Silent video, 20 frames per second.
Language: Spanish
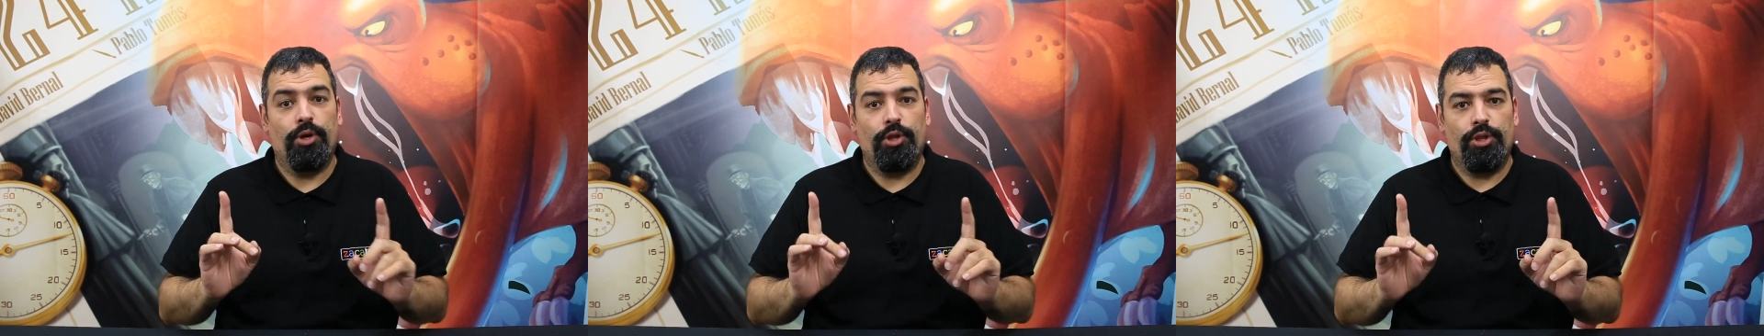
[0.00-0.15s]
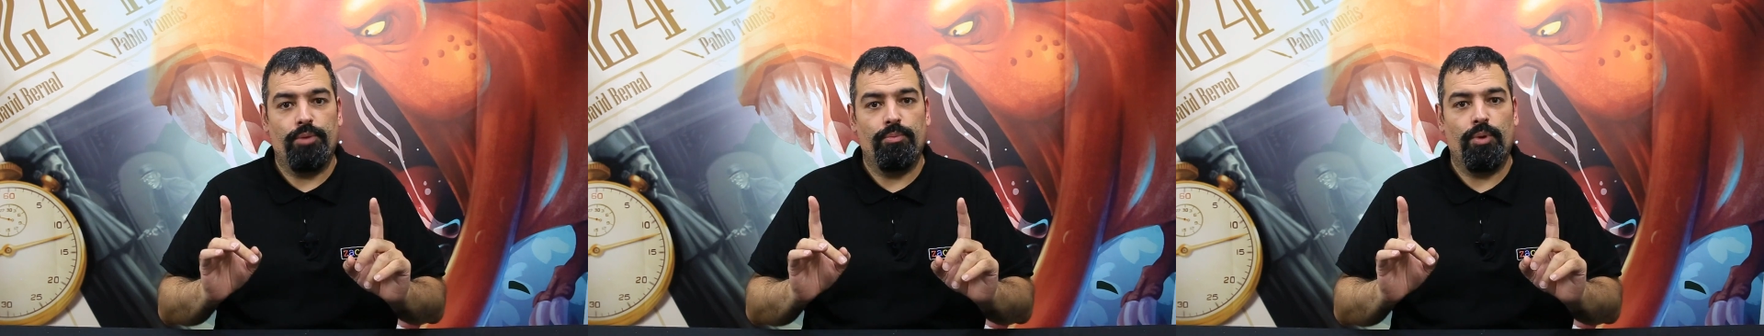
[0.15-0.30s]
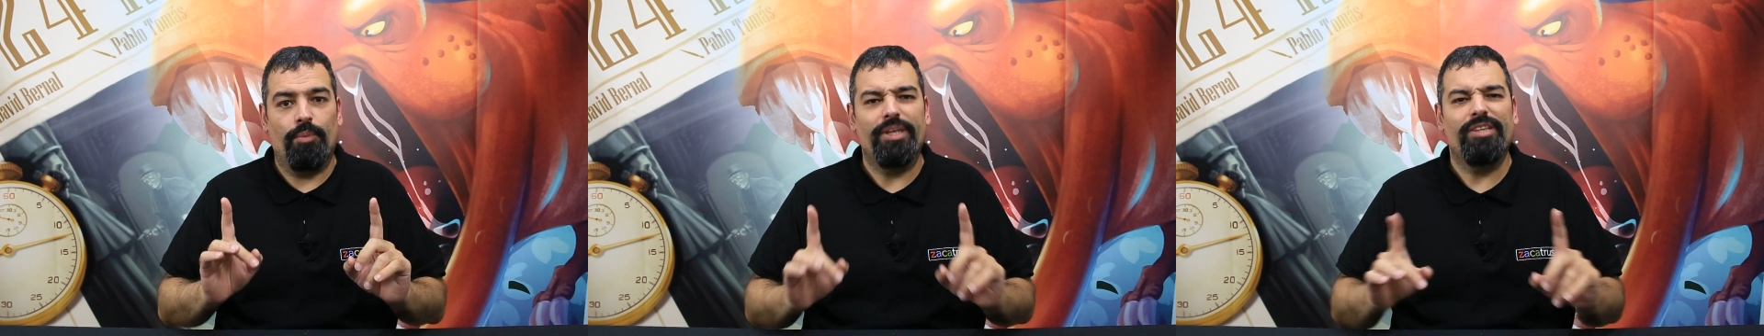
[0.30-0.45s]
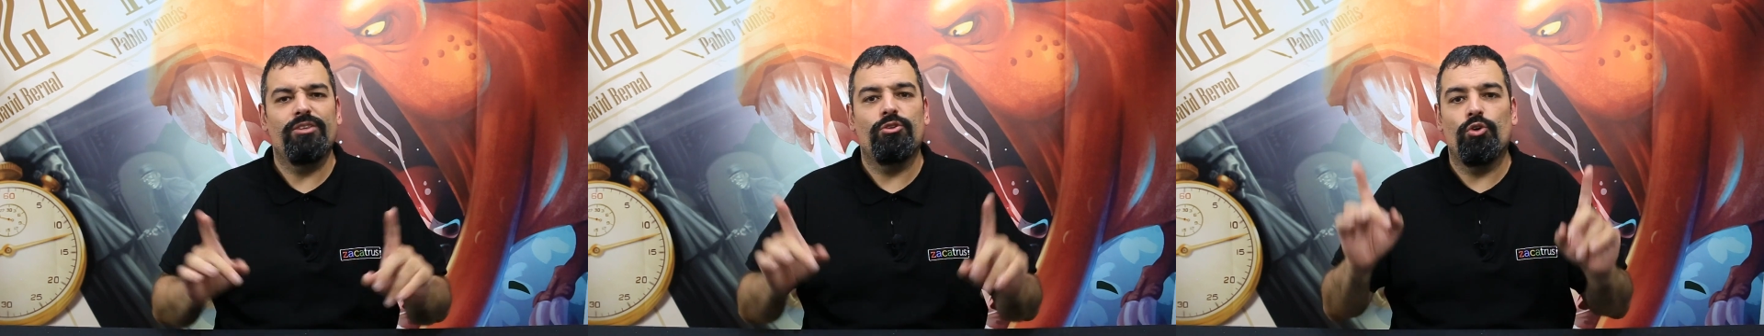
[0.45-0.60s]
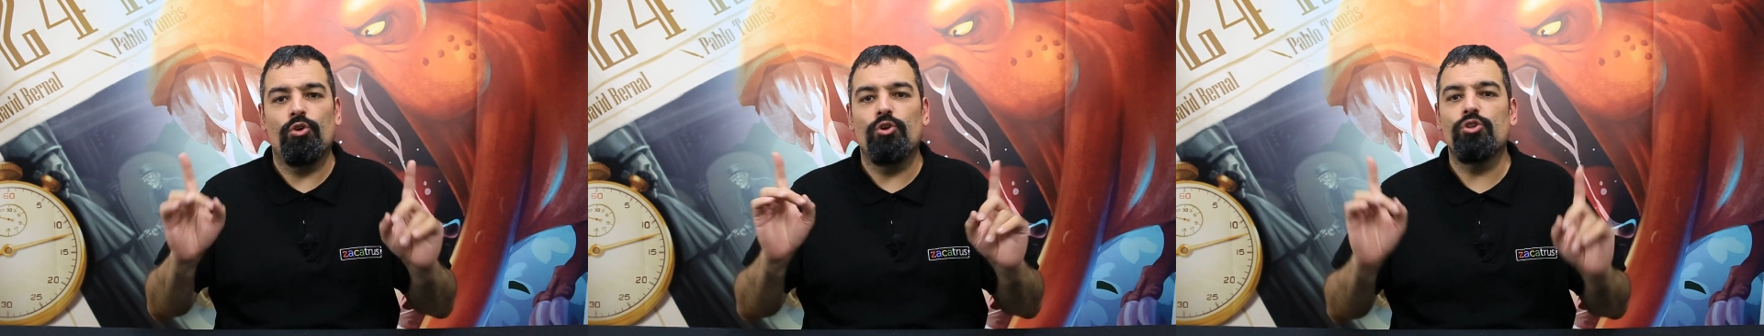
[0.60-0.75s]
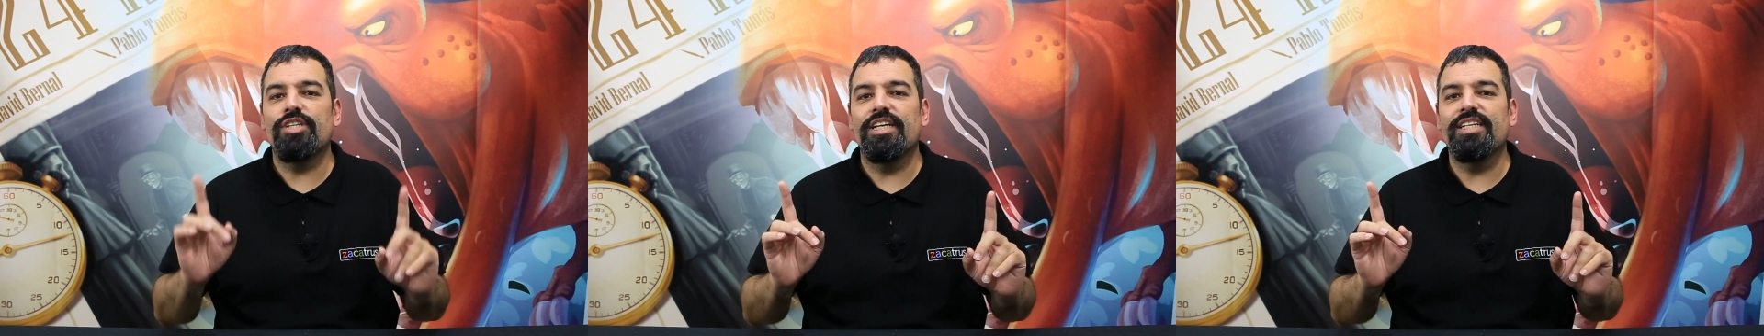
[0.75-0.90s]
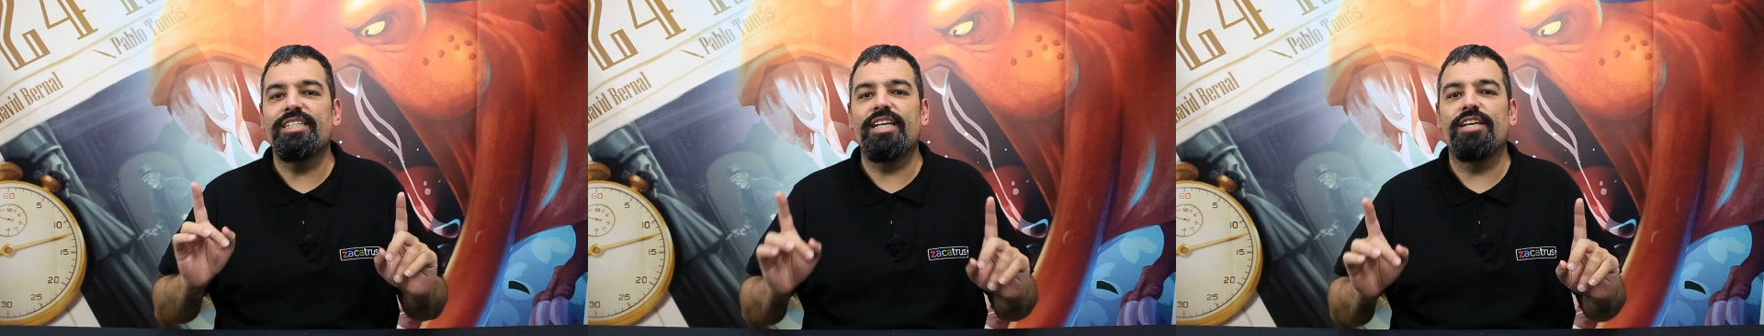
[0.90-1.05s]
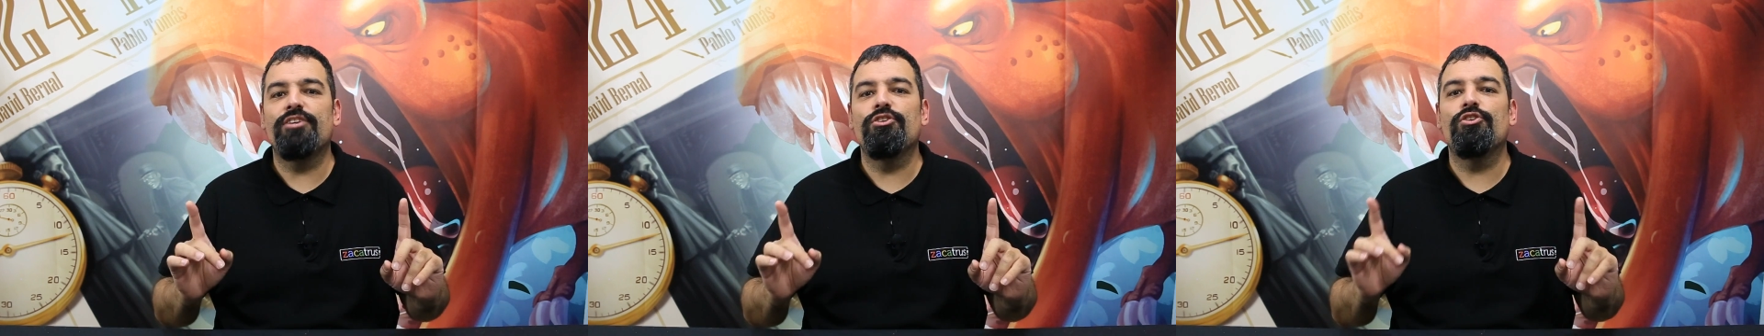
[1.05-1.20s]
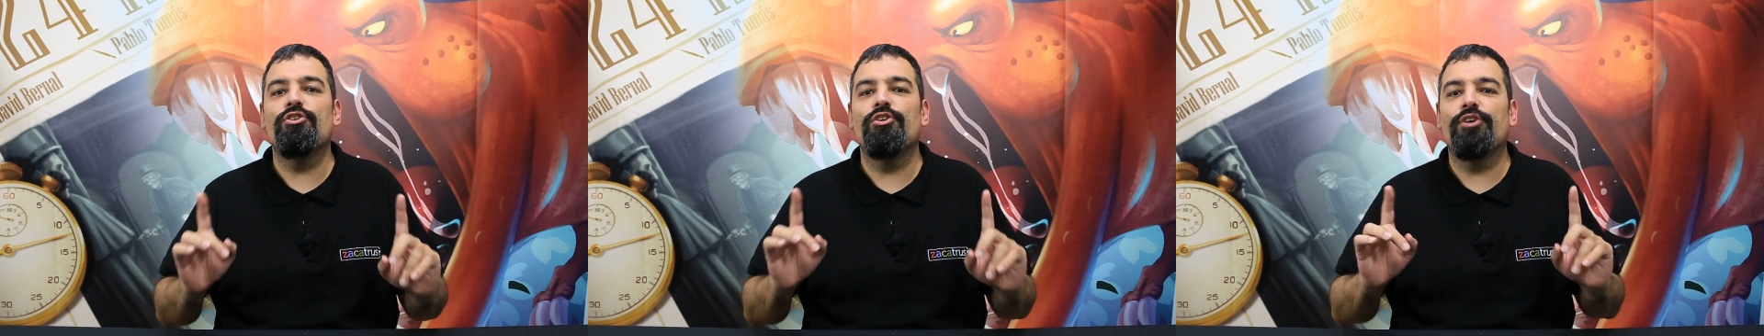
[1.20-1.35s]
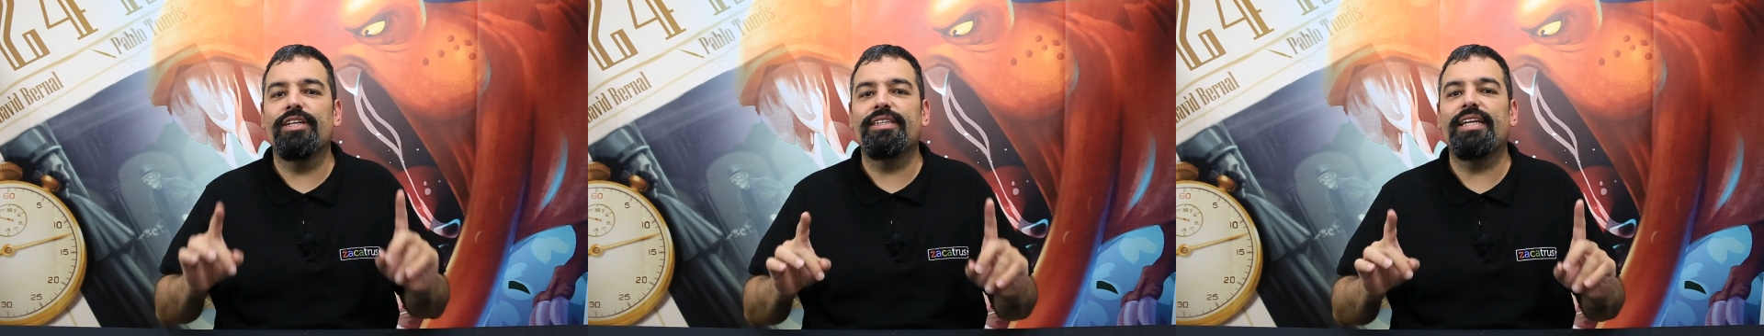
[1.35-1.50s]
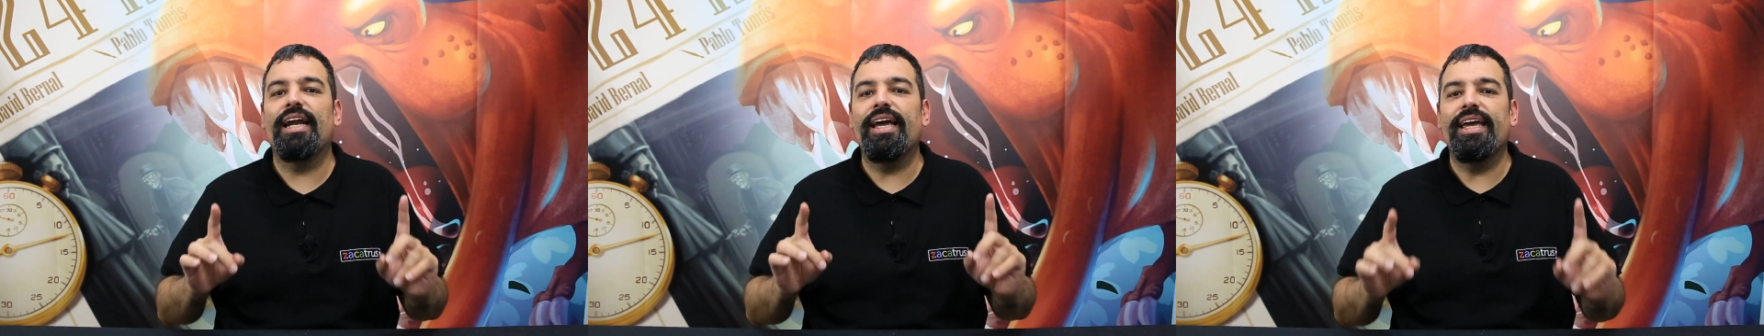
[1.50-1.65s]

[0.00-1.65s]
pero de momento os enseño lo que